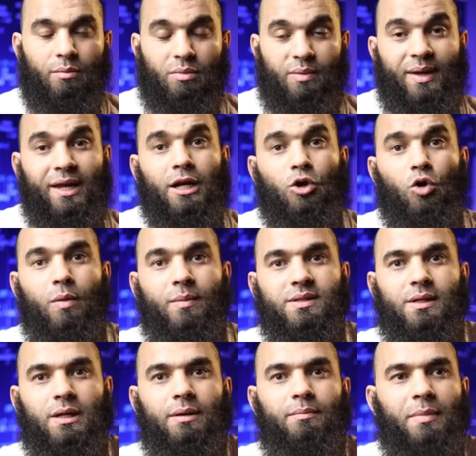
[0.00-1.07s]
بمعنى ان هو
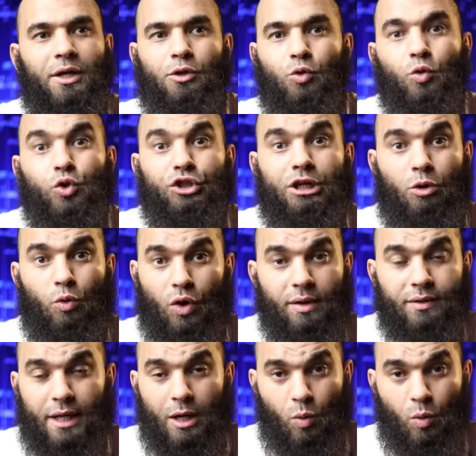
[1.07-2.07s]
مثلا ما عندوش اوراد